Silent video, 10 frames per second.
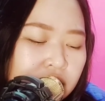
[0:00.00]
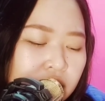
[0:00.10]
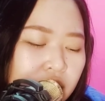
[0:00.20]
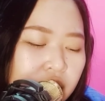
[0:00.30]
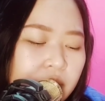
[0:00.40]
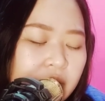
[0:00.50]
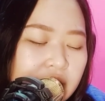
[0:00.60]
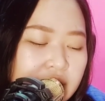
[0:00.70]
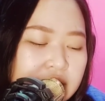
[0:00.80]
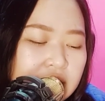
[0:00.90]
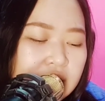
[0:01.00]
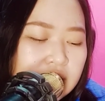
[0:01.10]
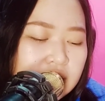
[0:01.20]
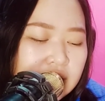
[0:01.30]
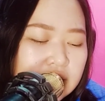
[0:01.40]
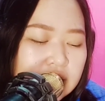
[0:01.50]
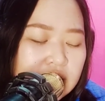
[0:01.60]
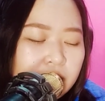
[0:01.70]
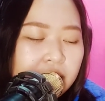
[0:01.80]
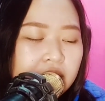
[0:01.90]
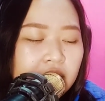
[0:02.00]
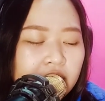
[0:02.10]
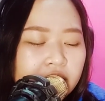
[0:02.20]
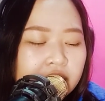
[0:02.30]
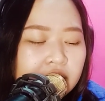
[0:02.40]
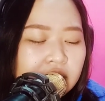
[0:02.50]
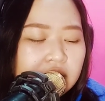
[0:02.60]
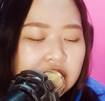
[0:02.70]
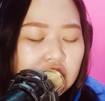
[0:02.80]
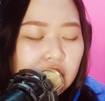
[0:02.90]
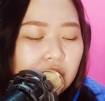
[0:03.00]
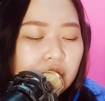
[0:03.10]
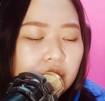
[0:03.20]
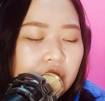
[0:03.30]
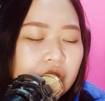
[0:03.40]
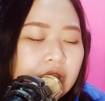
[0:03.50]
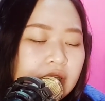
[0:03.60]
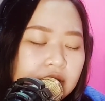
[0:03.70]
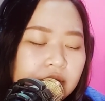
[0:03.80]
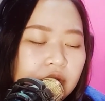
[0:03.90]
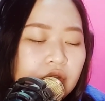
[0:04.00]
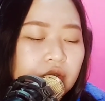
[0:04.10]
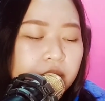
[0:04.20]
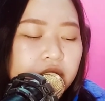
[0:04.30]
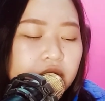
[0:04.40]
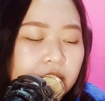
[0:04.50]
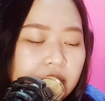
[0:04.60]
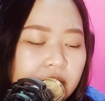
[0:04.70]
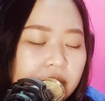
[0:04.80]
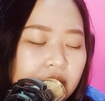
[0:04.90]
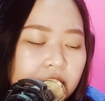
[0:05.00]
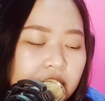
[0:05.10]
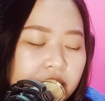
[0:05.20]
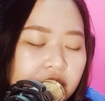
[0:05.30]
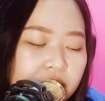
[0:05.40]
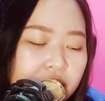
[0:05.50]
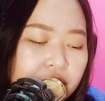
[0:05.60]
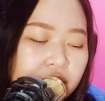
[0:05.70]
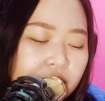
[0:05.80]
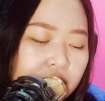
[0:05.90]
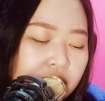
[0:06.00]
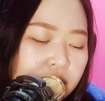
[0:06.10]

Kung ano yung mga nasa, nasasabi nila. So, yun na. Yun yung pinaka main problem sa person mo.